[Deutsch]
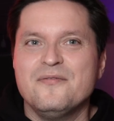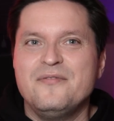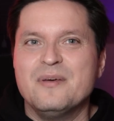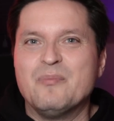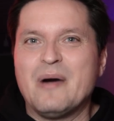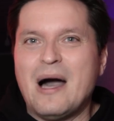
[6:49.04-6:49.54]

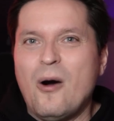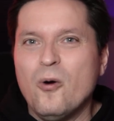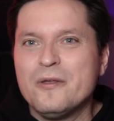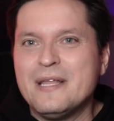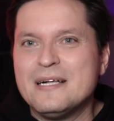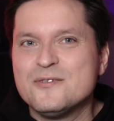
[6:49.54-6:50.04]
Wir
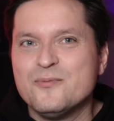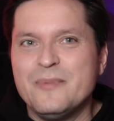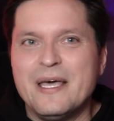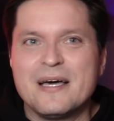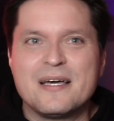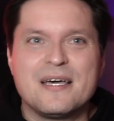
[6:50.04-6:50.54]
brauchen also
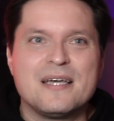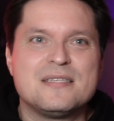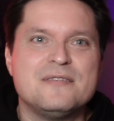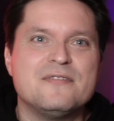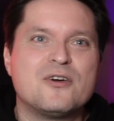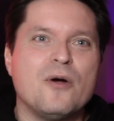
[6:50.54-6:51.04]
mehr
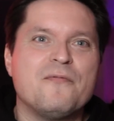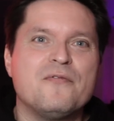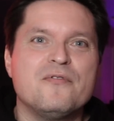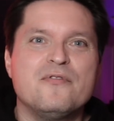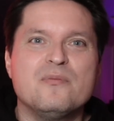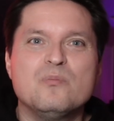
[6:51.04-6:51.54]
kreative
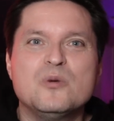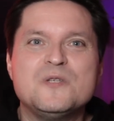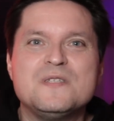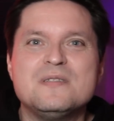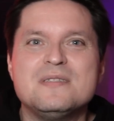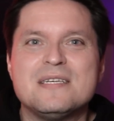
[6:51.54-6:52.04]
Köpfe. Wir
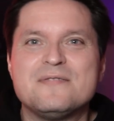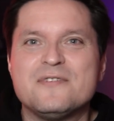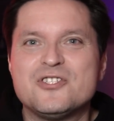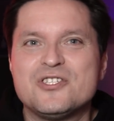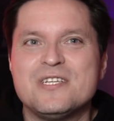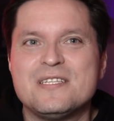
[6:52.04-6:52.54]
müssen das
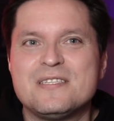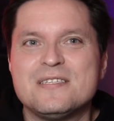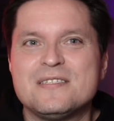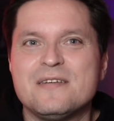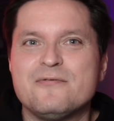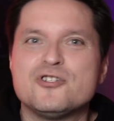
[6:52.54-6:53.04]

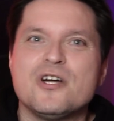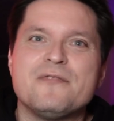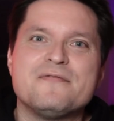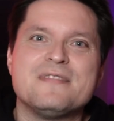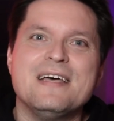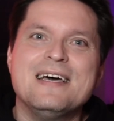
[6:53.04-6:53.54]
Verständnis dafür
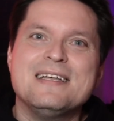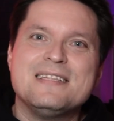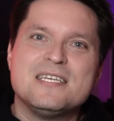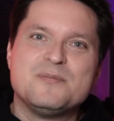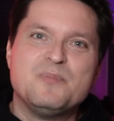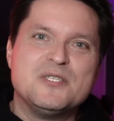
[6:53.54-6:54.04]
schaffen,
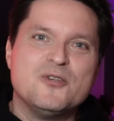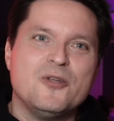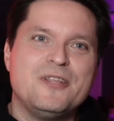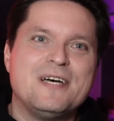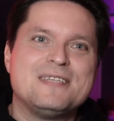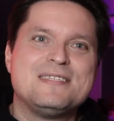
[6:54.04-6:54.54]
dass
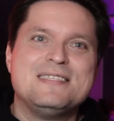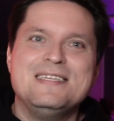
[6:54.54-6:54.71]
besonders